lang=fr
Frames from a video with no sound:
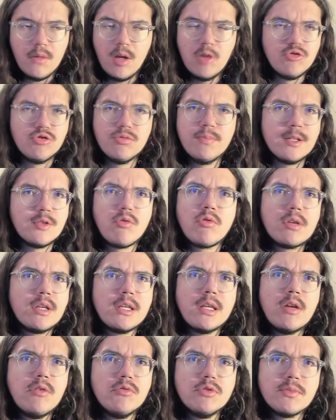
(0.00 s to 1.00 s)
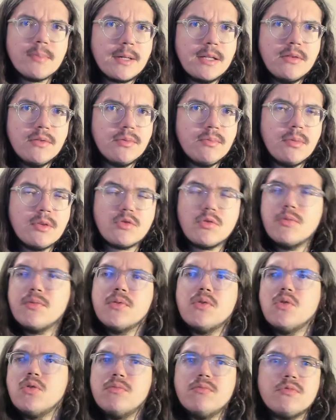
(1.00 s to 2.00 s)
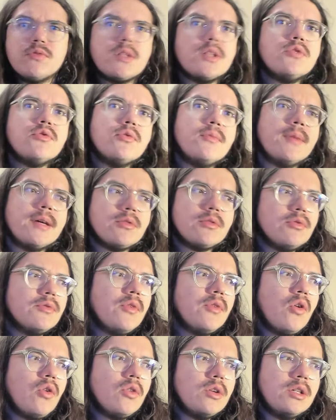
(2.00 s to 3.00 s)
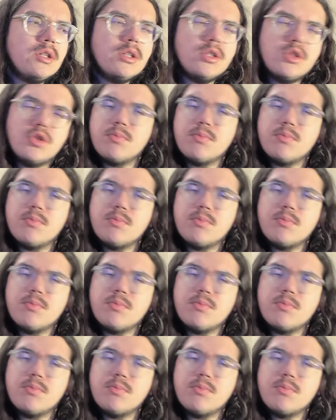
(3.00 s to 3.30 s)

je suis pas sûr qu'il gagne le sprint parce qu'il faut remonter deux mecs devant et,